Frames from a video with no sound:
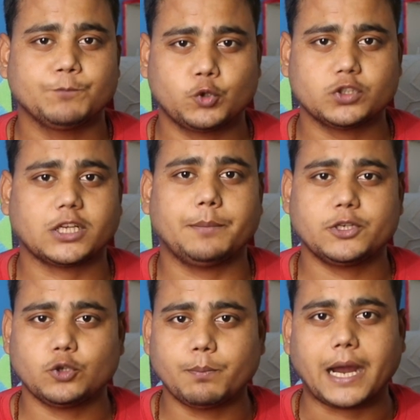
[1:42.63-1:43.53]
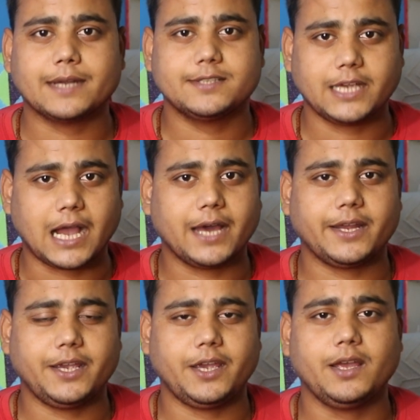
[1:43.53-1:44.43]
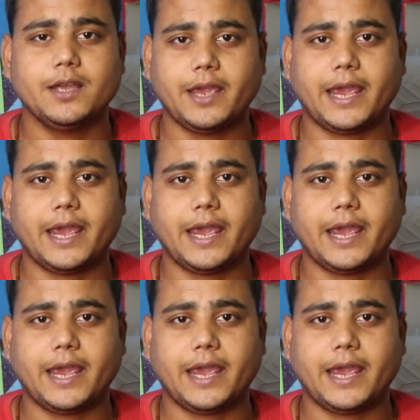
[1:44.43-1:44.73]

जो श्रमिक जो बाहर से आ रहे हैं